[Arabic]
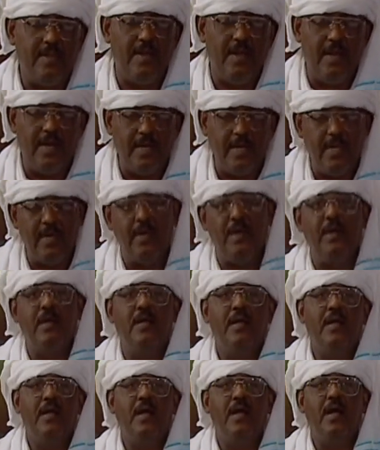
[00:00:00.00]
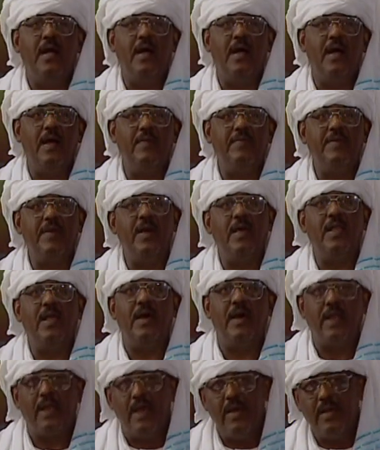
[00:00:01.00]
الحقيقة آه، فيها
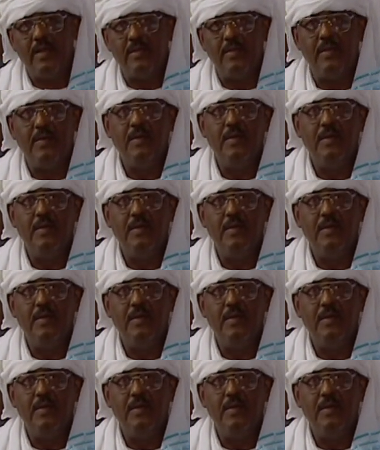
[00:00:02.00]
الخرائط